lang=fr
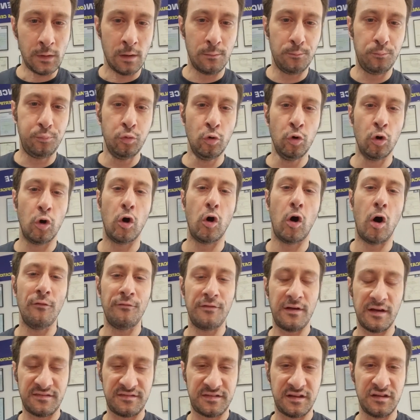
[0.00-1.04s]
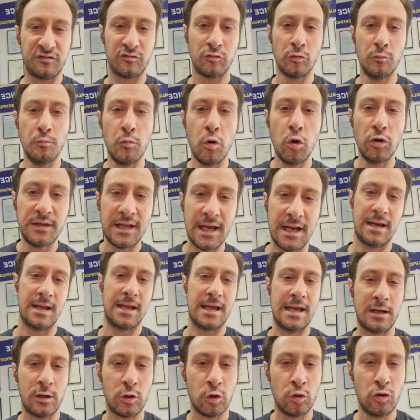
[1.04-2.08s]
pour renverser ce modèle
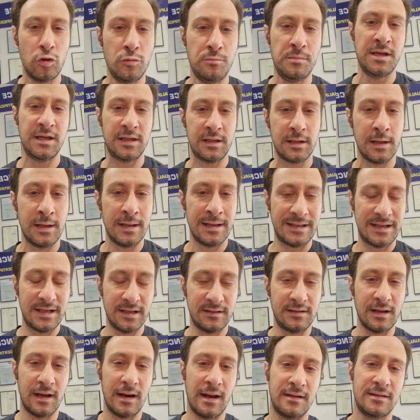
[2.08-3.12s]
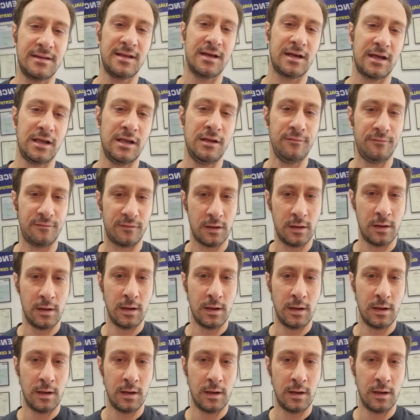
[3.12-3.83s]
économique qui est à la dérive.